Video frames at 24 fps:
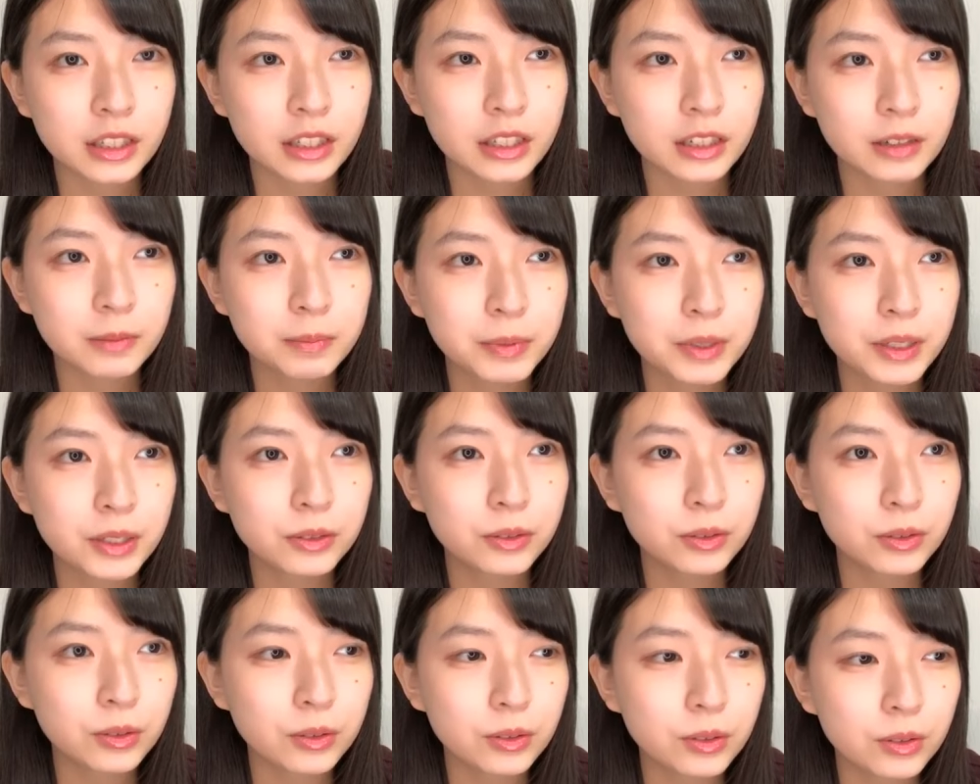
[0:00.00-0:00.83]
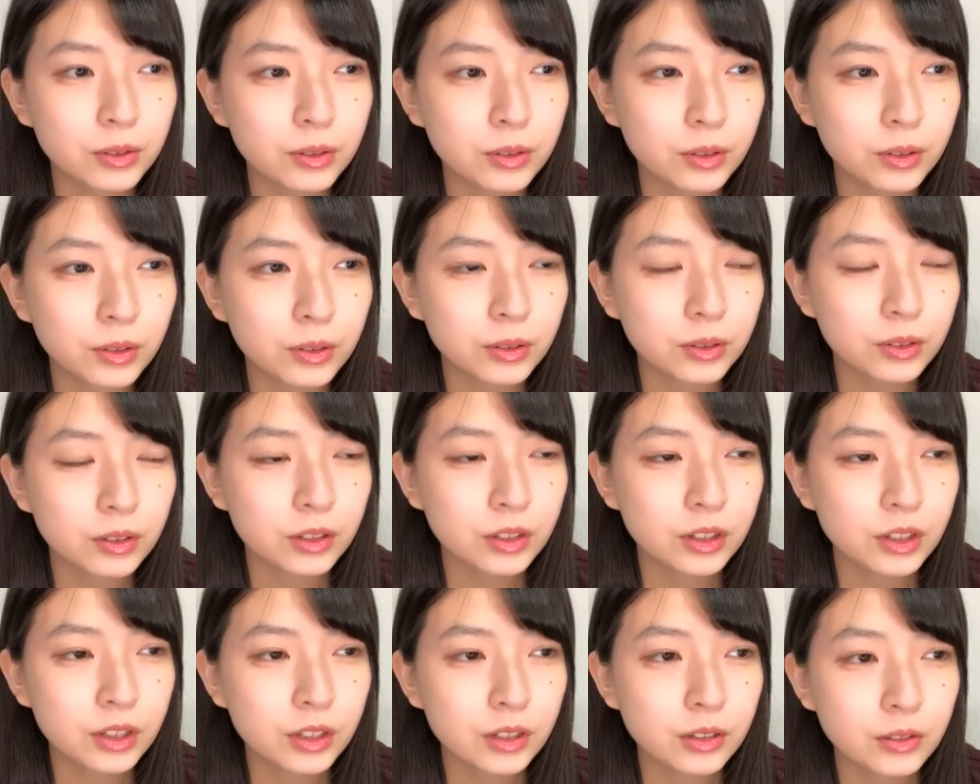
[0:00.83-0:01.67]
ねやっぱりこ
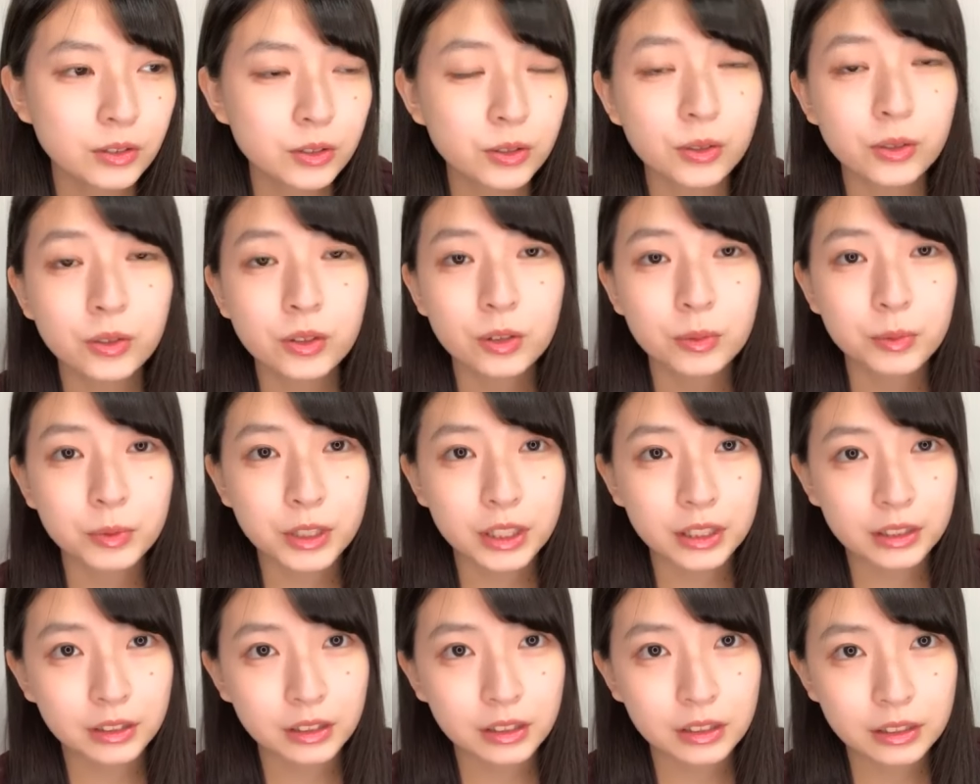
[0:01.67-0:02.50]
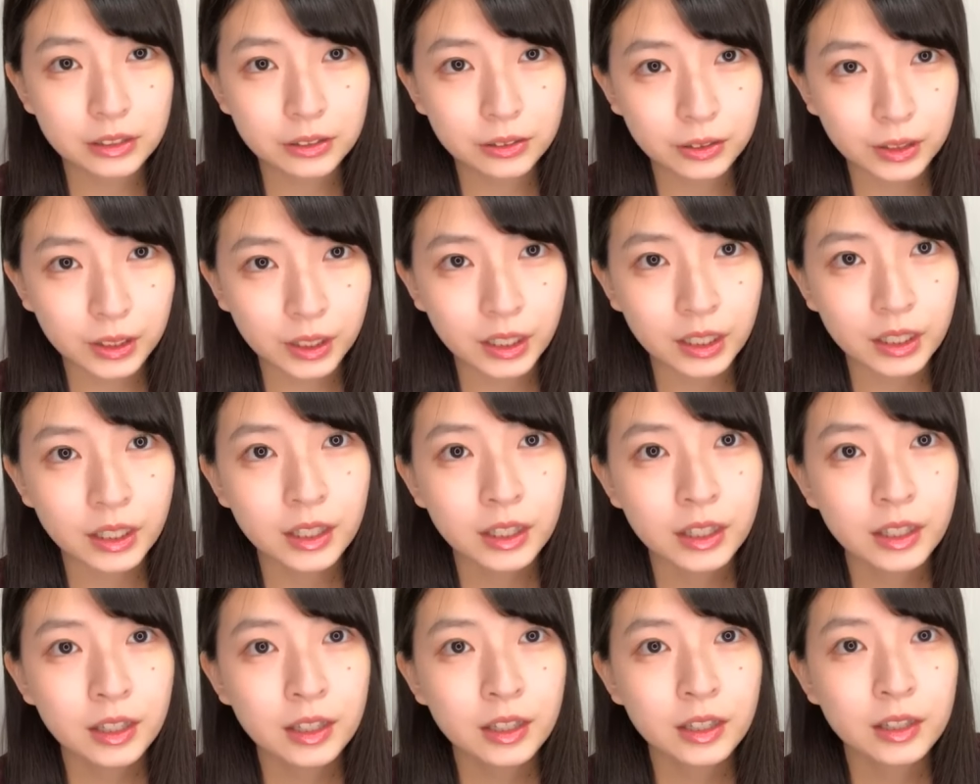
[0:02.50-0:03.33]
うショールームだったりとか
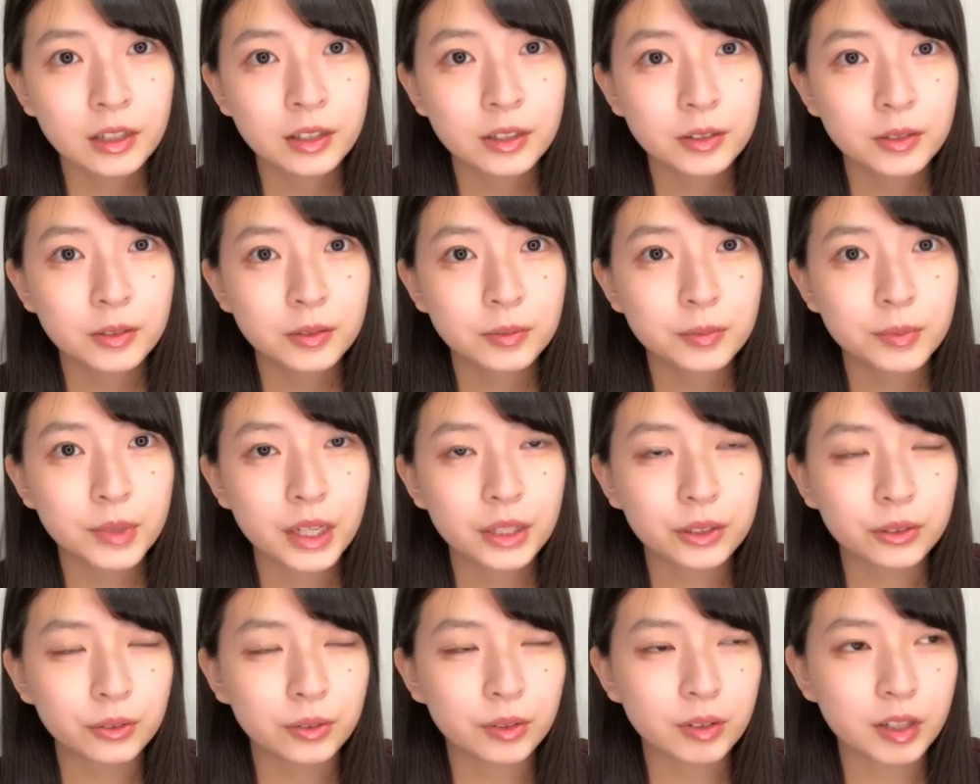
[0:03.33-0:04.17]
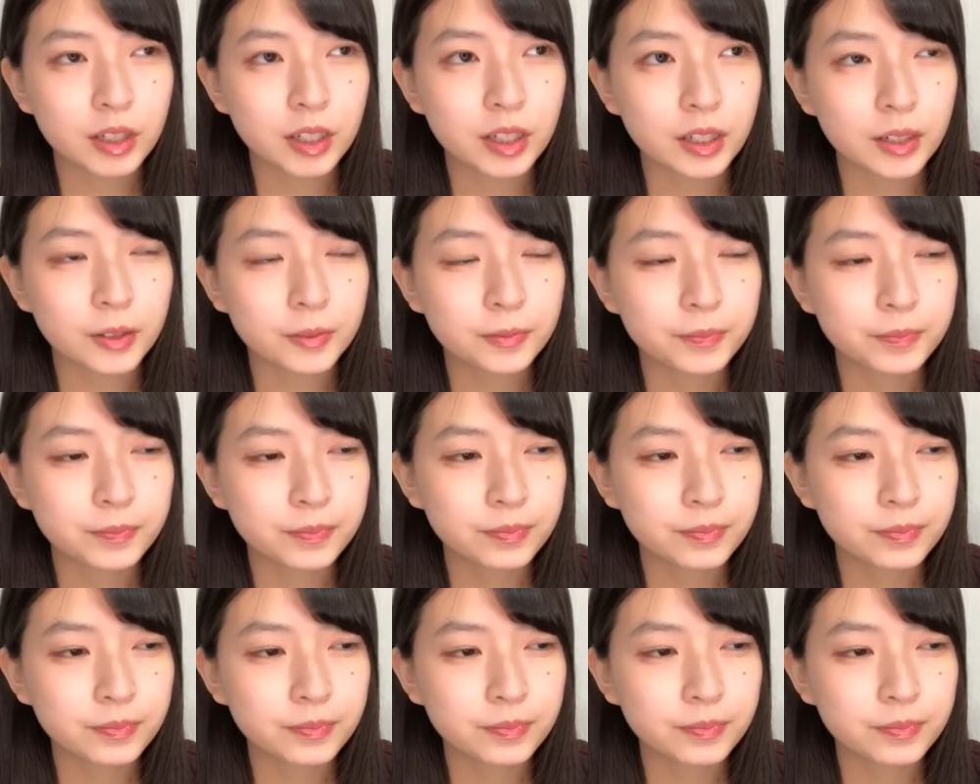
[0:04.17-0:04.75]
あとは